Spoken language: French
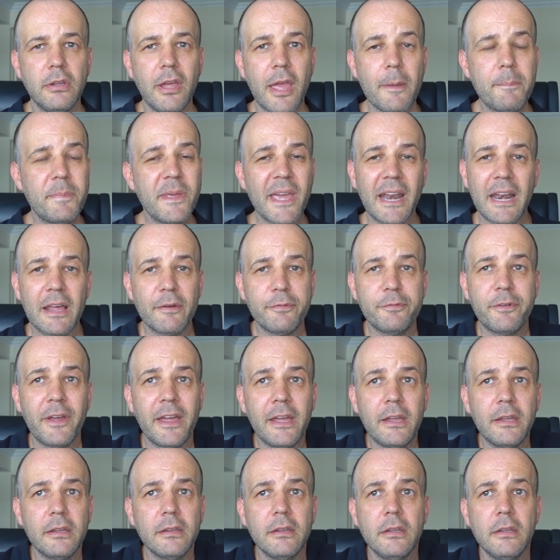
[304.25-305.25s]
et puis à la
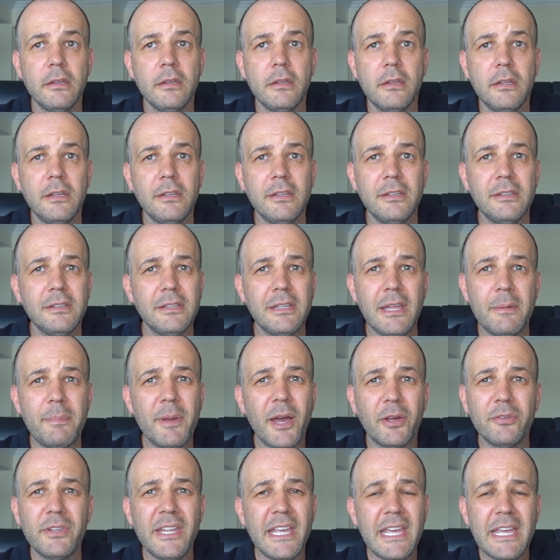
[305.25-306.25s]
fin, eh
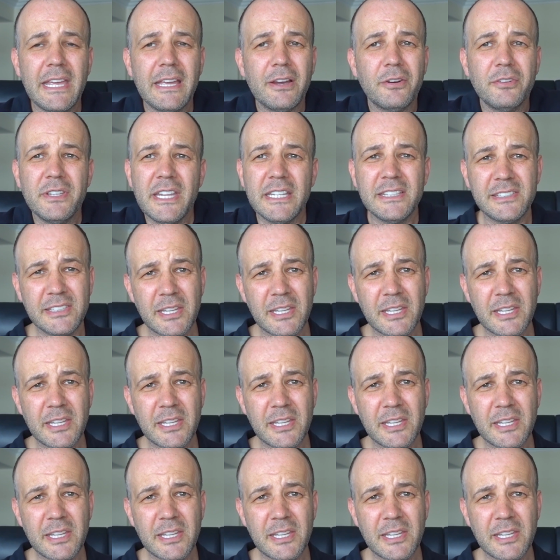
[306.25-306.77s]
ben, on est,